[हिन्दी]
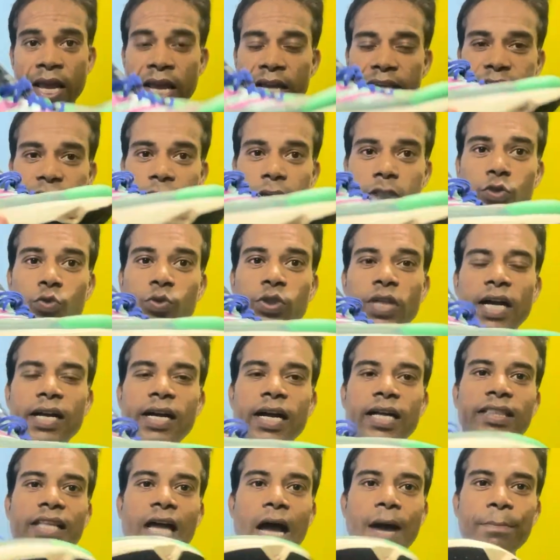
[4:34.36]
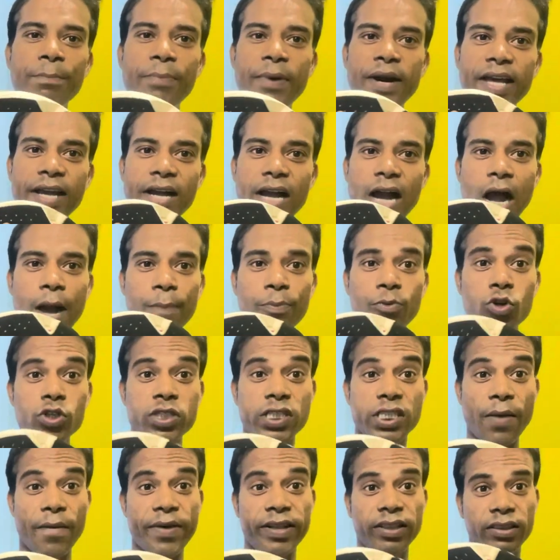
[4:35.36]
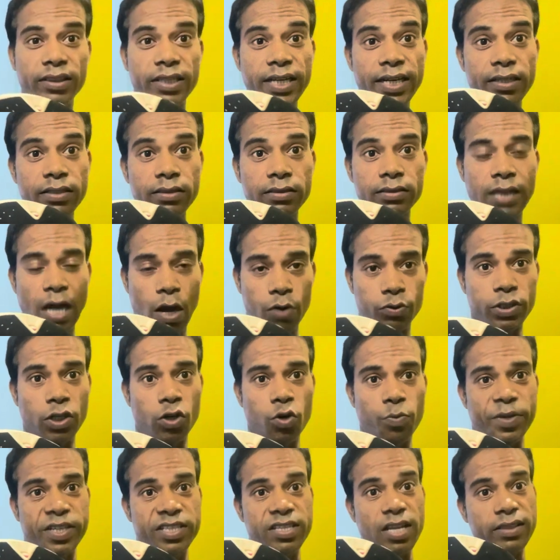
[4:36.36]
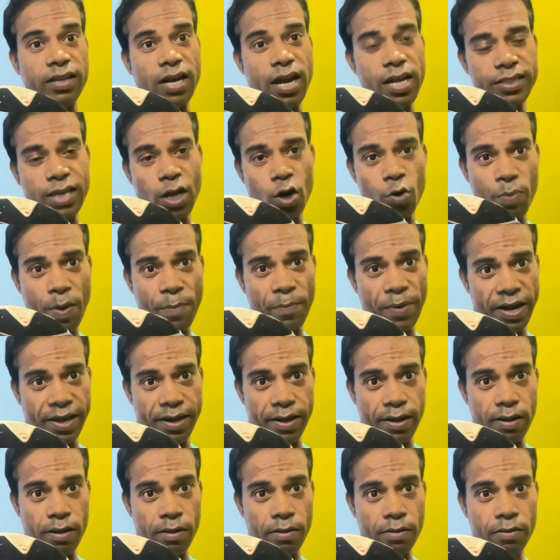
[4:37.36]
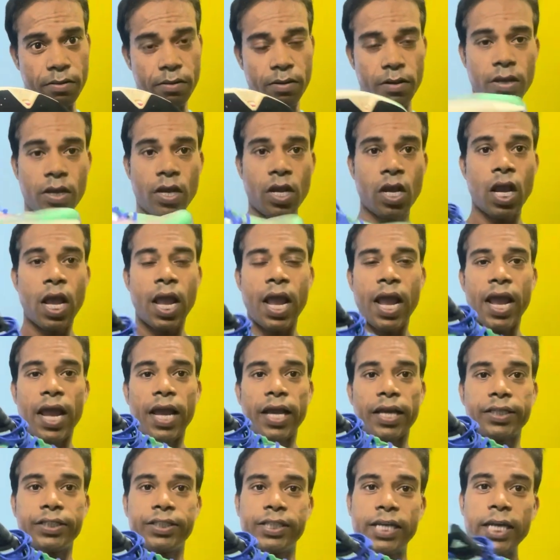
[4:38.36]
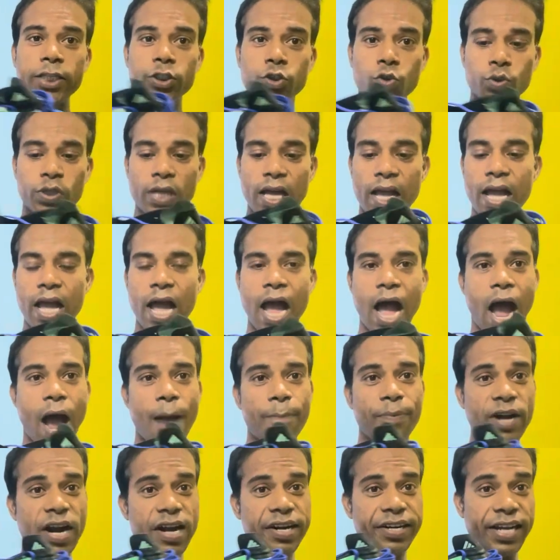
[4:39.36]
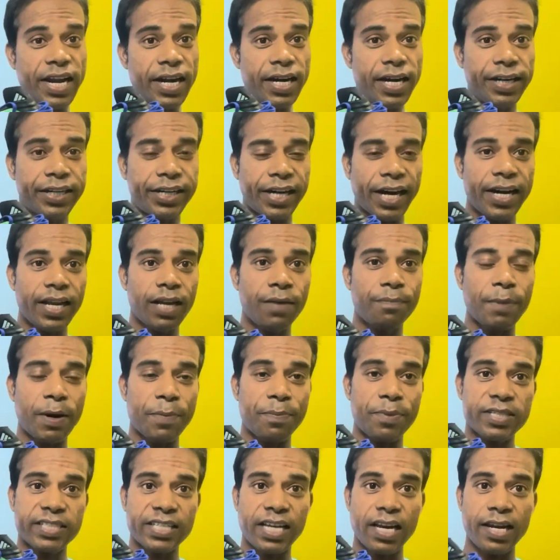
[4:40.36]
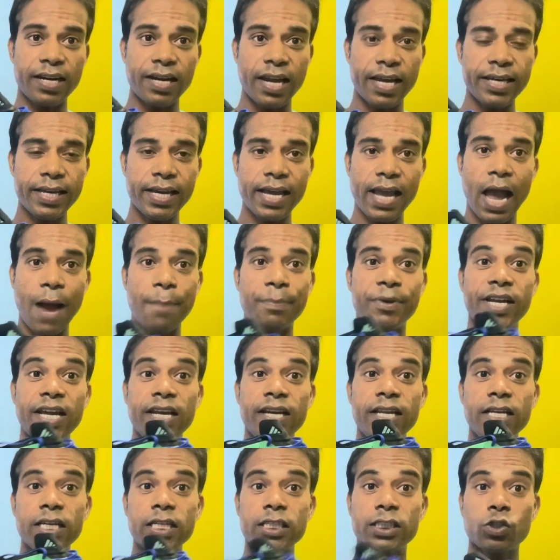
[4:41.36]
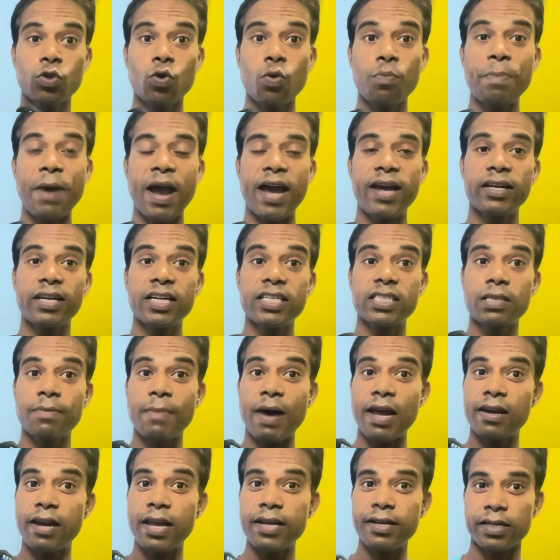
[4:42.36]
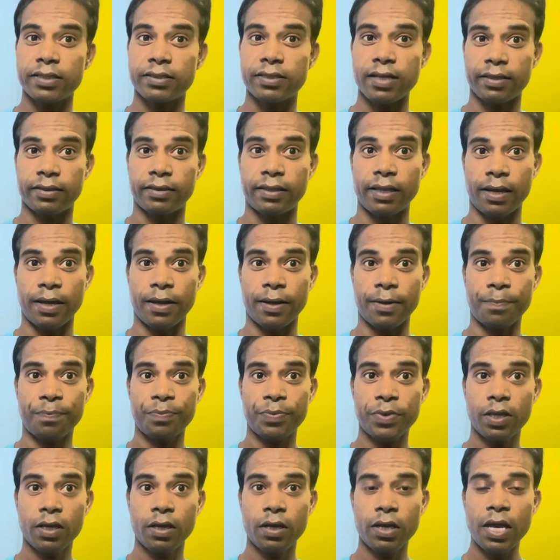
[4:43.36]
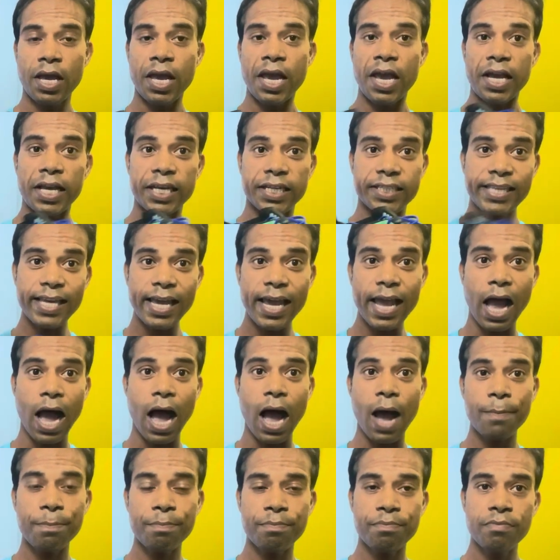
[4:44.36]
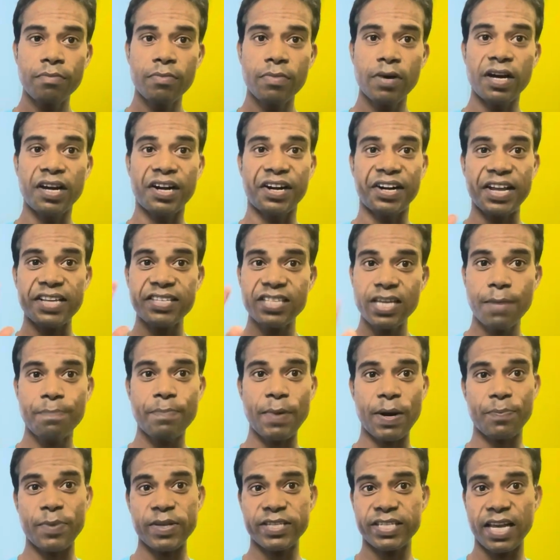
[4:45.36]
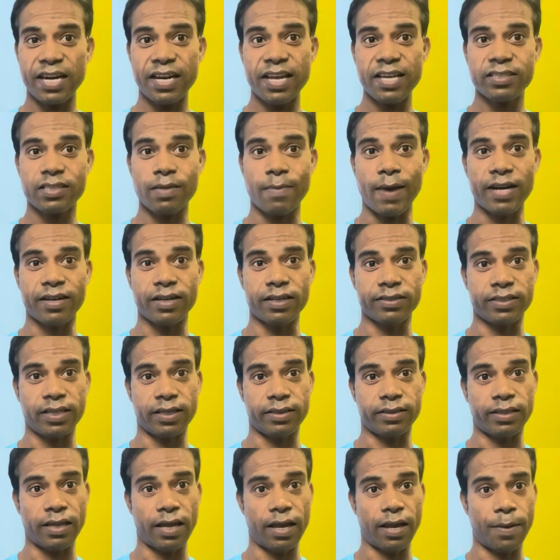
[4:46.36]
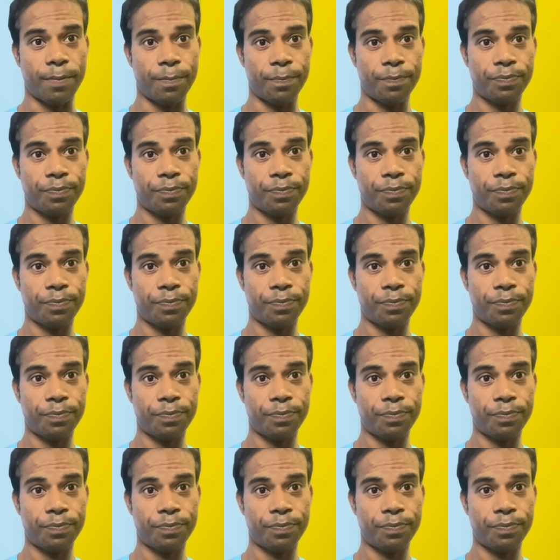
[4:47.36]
यह जूता का दाम पड़ेगा आपको सेवनटीन थाउजेंड रुपए सत्रह हजार रुपये पड़ेगा यह जूता आपका डेली ट्रेनिंग पर्पज के लिए नहीं है आप डेली इसको पहन के इस्तेमाल नहीं कर सकते हैं इसे आप रेसिंग पर्पज के लिए इस्तेमाल कर सकते हैं